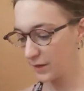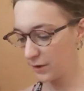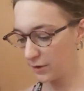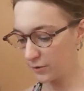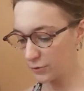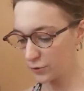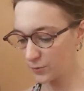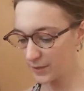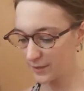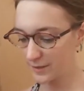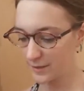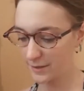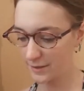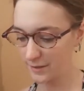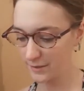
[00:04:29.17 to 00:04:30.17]

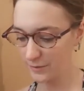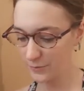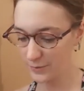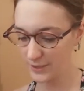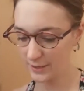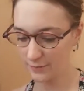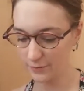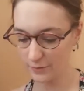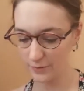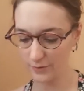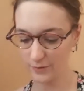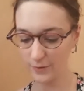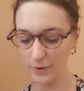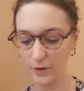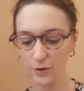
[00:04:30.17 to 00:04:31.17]
Ensuite, nous avons
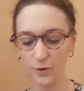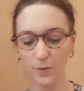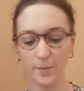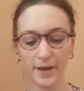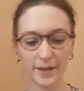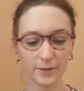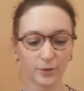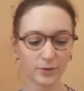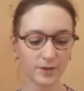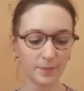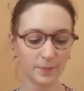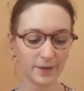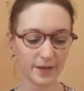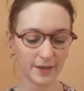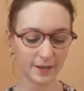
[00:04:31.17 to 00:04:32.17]
euh, le maître des
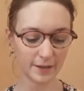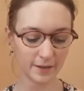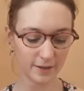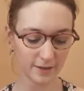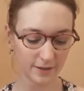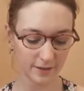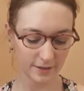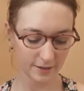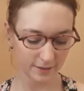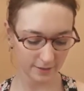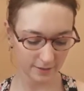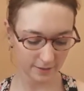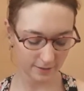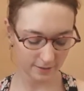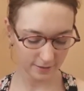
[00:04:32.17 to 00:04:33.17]
pierres.
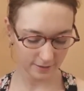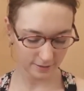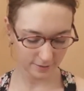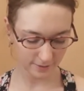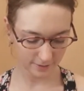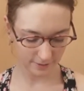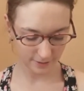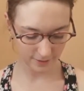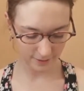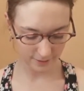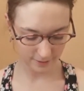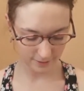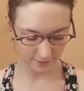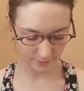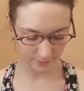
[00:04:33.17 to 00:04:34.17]
Attendez,
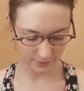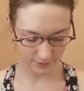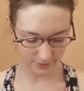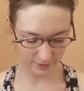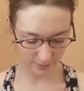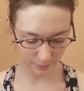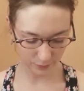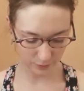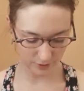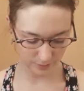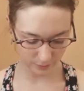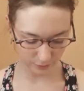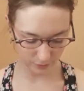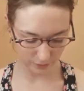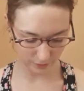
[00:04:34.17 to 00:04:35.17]
parce qu'il y a un petit
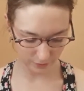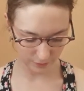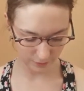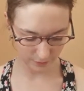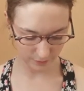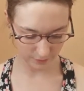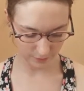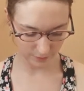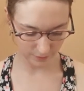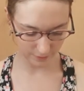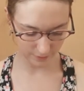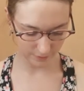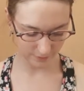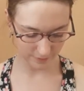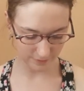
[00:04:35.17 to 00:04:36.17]
mot dedans que...
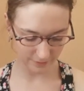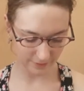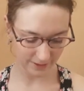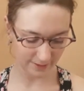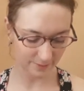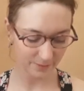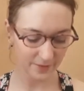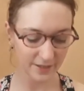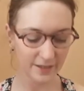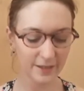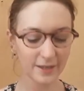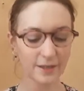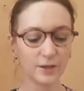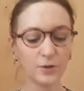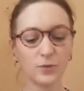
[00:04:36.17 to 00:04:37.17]

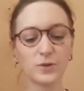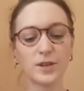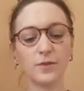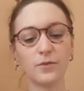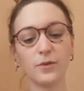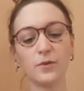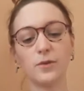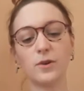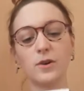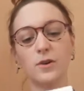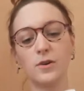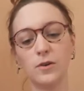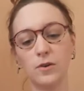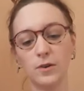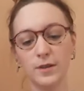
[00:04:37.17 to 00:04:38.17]
Nous avons
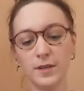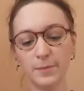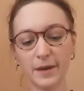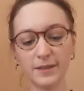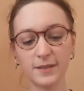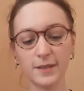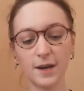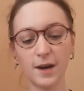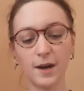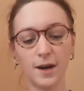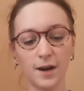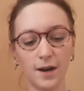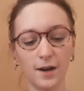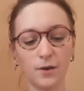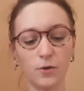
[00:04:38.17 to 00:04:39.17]
euh, Nimadea
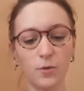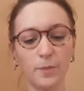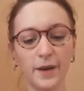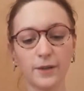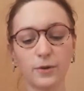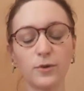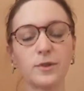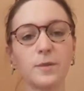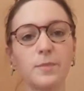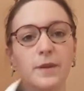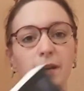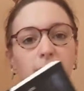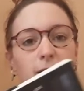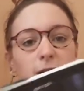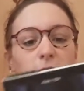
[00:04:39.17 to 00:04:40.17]
1, le maître des
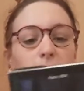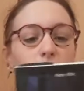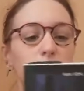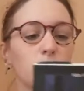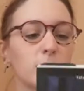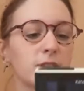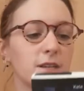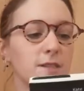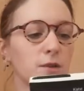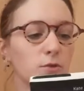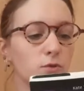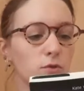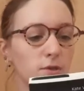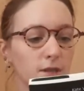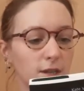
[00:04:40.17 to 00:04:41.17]
pierres. Donc ça, c'est
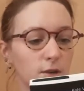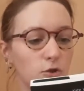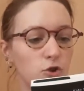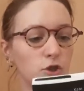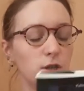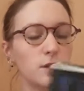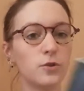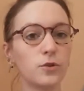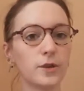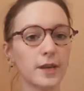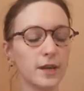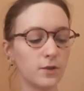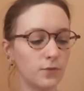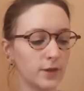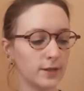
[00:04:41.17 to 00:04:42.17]
une trilogie de
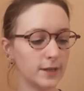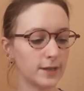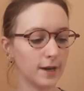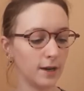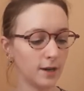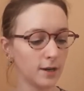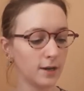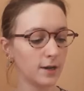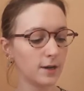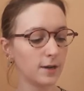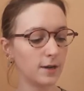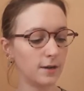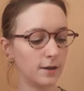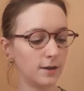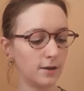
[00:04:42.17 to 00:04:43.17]
Kate
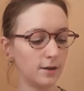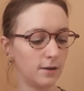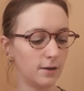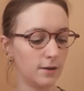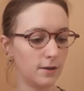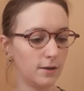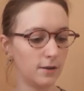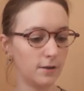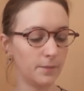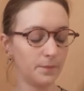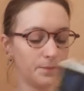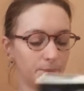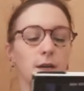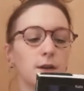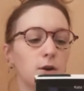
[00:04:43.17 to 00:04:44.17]
euh, VDK.
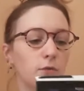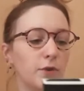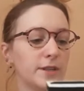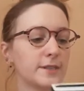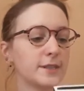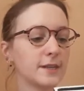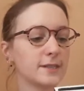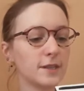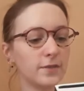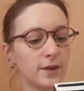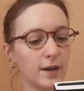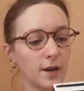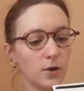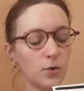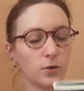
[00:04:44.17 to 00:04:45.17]
et en fait, ça, ça va
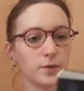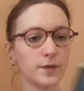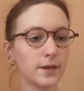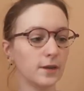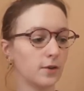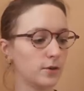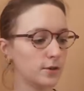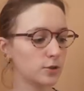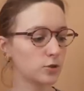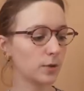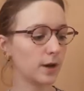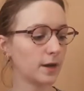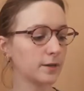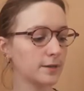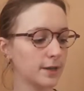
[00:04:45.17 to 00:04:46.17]
raconter
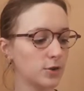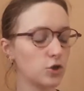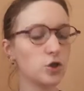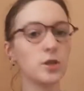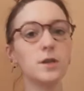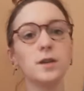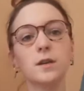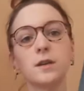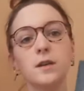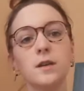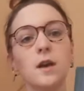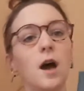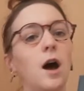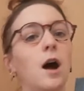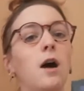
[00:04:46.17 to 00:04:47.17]
l'histoire d'Enji
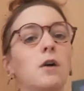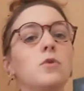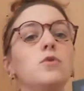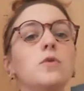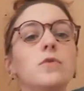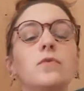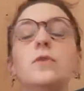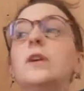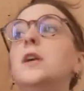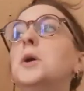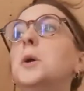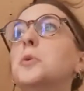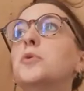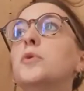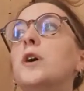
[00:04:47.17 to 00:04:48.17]
qui a une
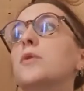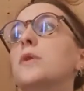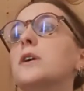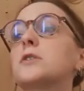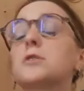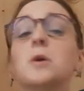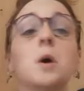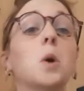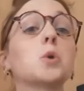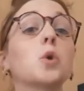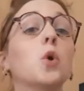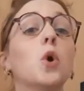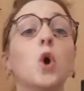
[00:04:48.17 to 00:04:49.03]
vie d'une adolescente